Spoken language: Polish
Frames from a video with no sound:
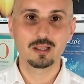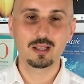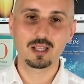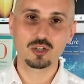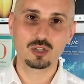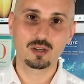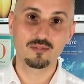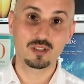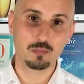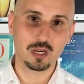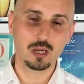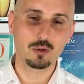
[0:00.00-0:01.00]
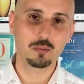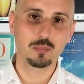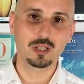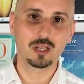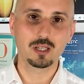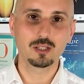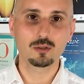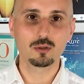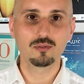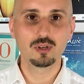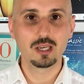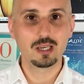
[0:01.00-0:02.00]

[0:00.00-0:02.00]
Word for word: na naszych wspaniałych panelistów